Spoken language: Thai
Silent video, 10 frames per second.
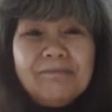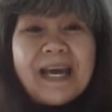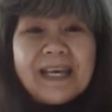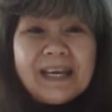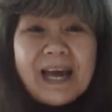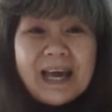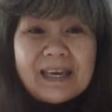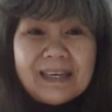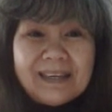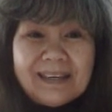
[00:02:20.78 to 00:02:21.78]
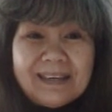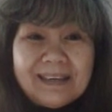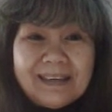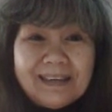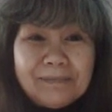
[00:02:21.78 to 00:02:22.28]
ไม่ได้
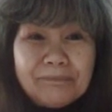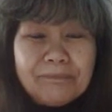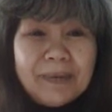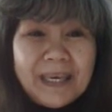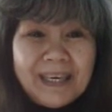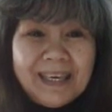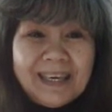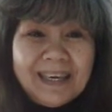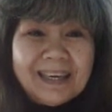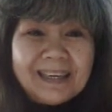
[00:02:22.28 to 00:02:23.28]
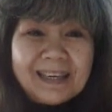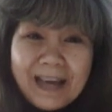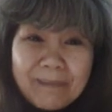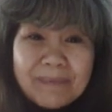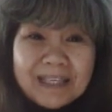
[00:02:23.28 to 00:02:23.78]
มี
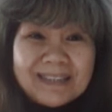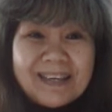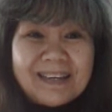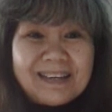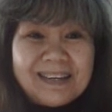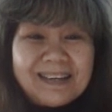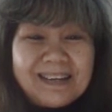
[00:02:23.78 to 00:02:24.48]
กรรมสิทธิ์